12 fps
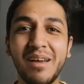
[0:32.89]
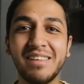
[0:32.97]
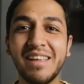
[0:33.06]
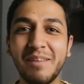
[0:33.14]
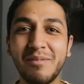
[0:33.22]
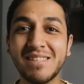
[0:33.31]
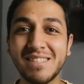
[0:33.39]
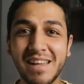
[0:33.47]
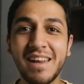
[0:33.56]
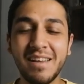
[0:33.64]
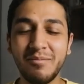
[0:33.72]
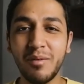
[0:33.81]
بقالي تقريبا
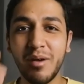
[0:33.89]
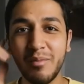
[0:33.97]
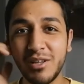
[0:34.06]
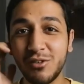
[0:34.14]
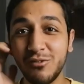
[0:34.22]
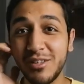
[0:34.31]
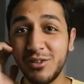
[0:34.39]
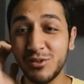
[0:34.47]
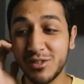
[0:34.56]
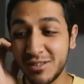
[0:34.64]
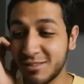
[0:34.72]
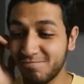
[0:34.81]
سنه ما بعملش
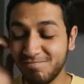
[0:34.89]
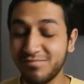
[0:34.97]
فيديوز